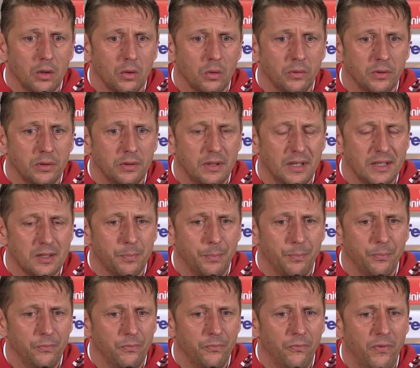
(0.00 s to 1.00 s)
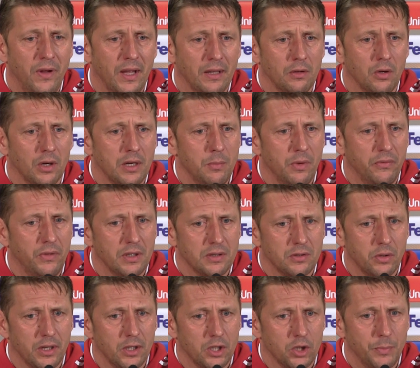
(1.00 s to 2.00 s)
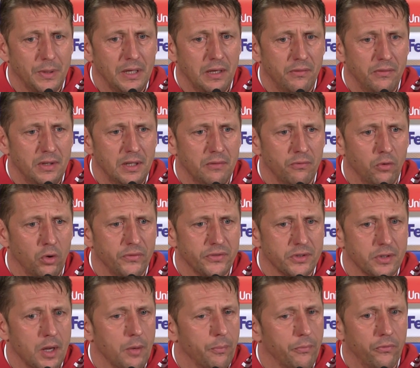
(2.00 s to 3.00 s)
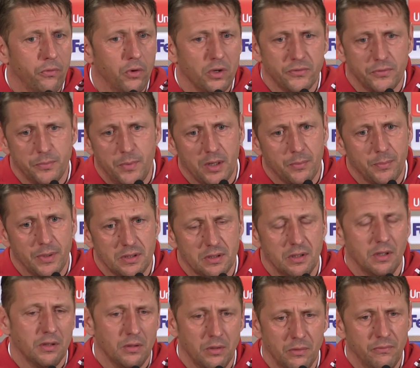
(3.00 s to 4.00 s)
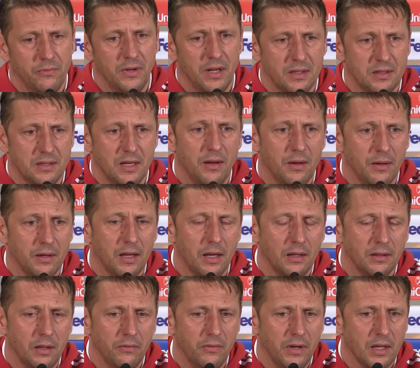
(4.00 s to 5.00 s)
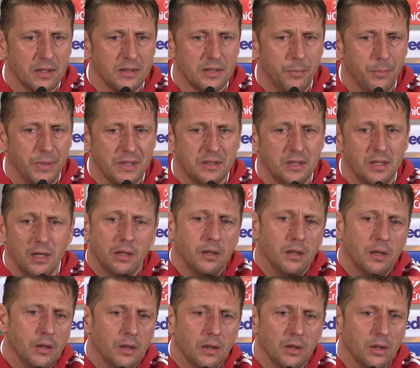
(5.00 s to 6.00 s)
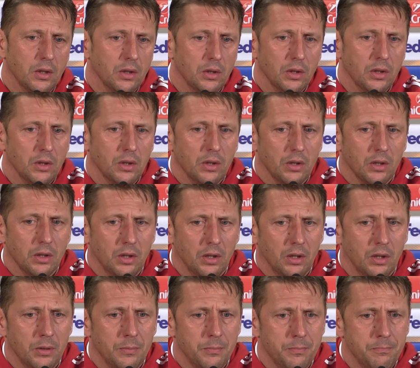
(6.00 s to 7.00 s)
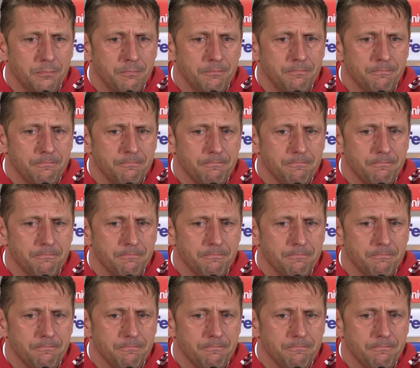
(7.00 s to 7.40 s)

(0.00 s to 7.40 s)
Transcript: Und es werden auch immer wieder solche Spiele wie in Wolfsburg, Wolfsburg also WRC, gegen den WRC passieren. Ähm